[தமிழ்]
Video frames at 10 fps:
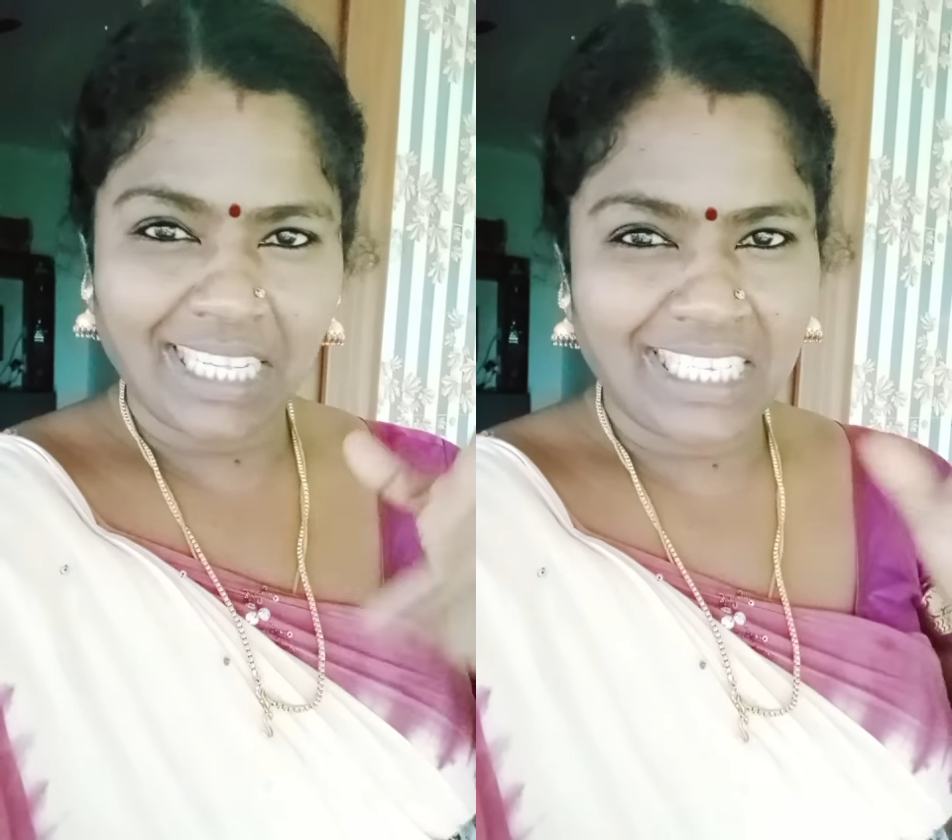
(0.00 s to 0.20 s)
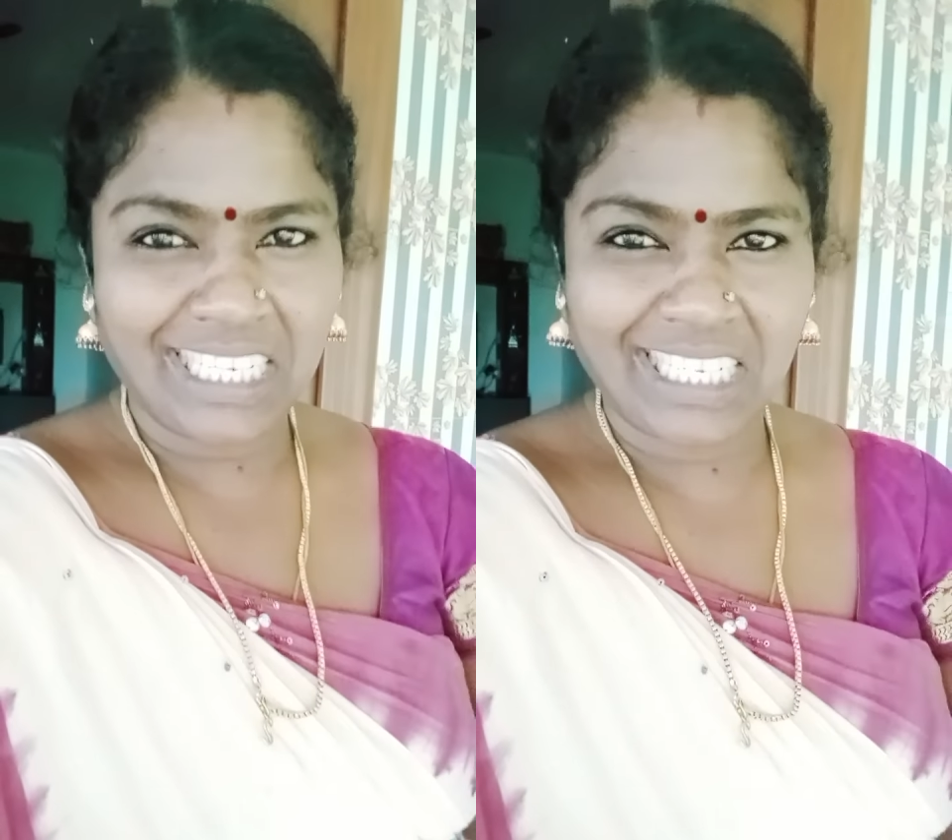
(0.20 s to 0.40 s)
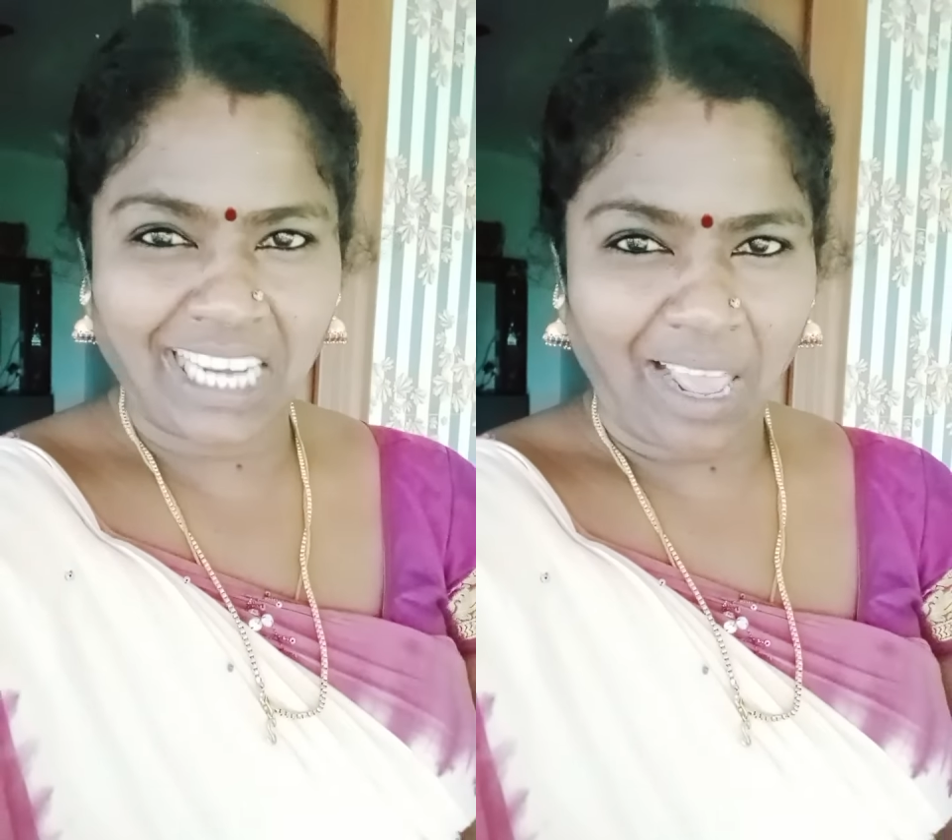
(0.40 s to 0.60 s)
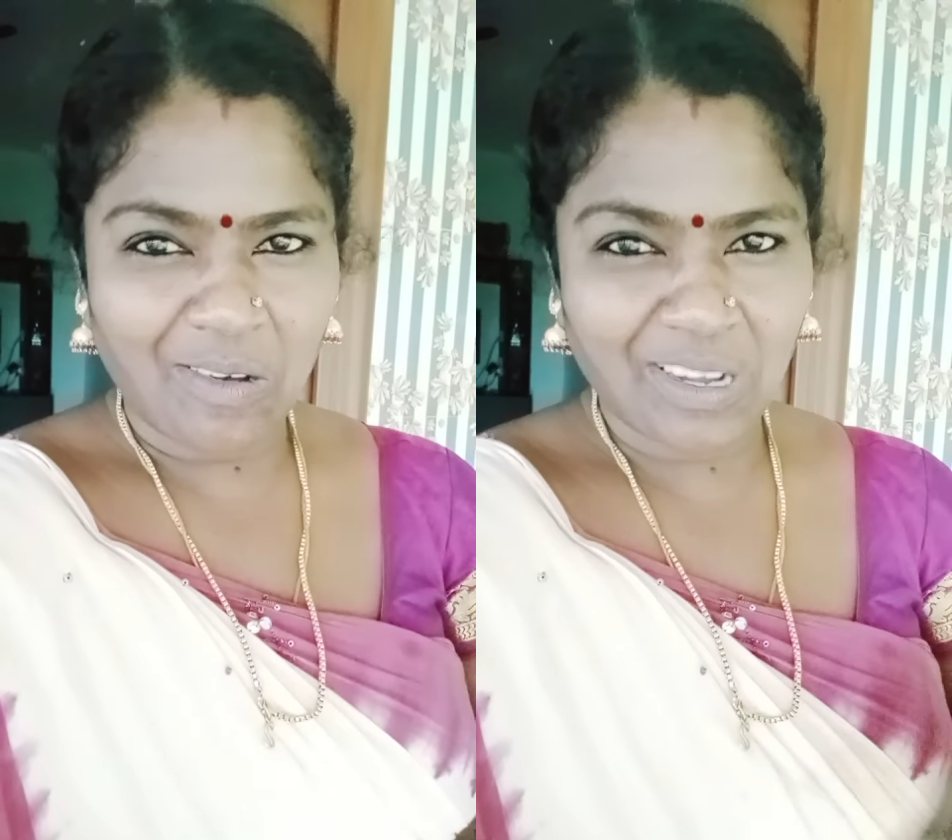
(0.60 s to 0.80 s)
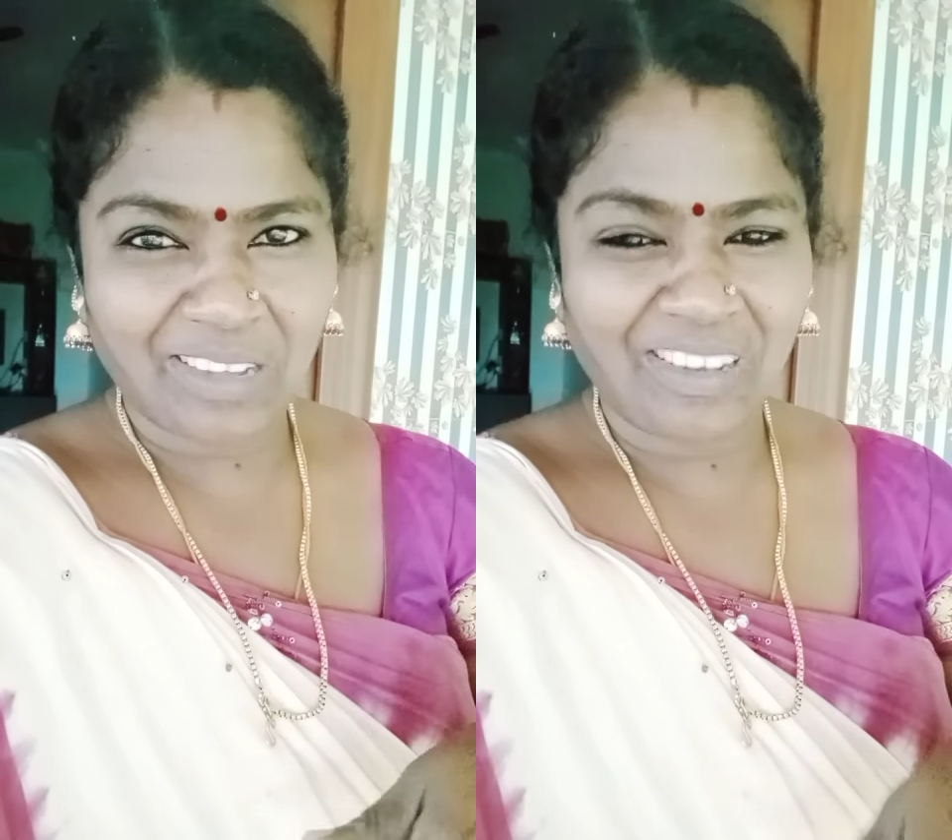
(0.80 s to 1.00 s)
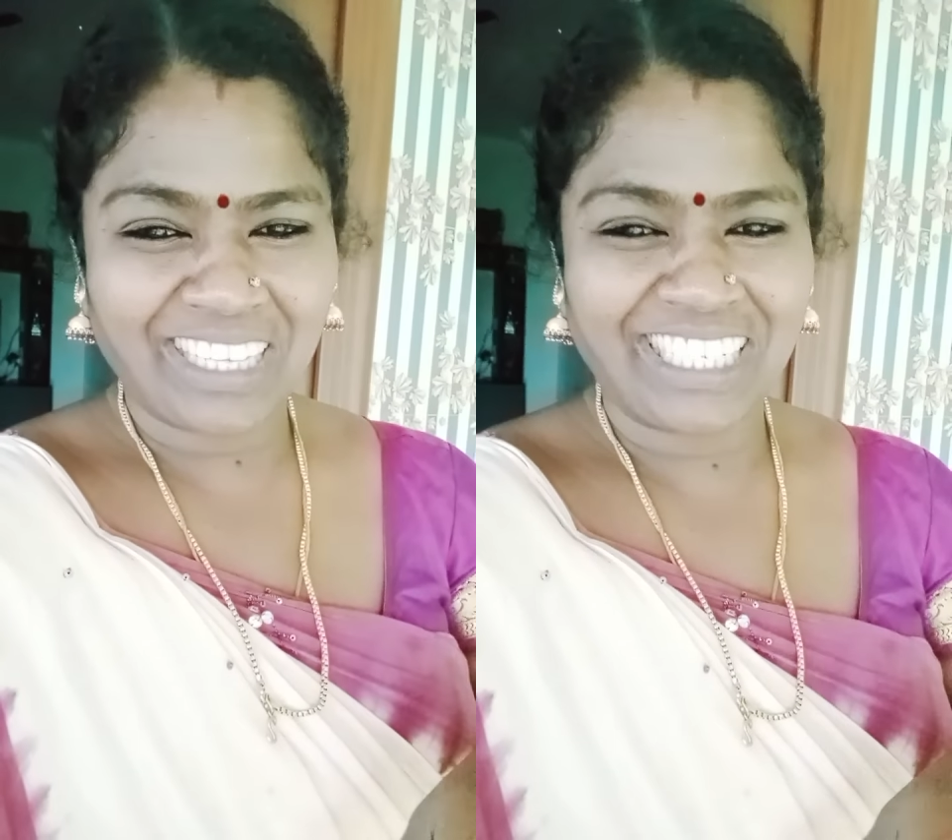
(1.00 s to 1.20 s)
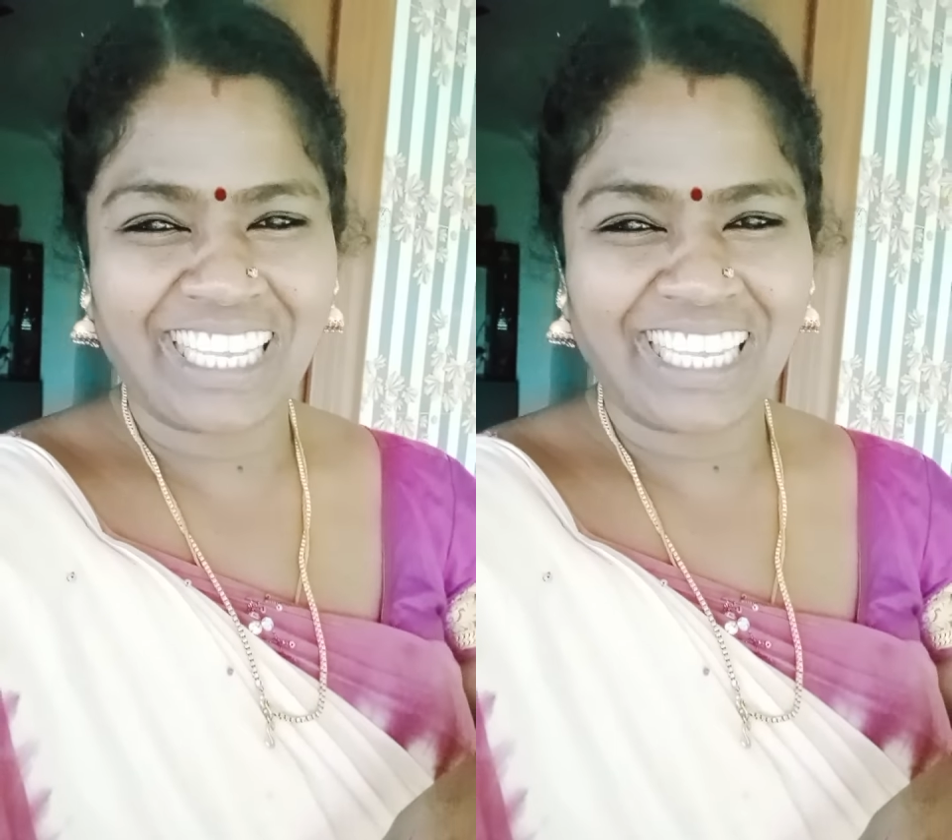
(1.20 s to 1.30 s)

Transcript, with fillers: இருந்தால் சிரிச்சுக்கலாம் ஓகேவா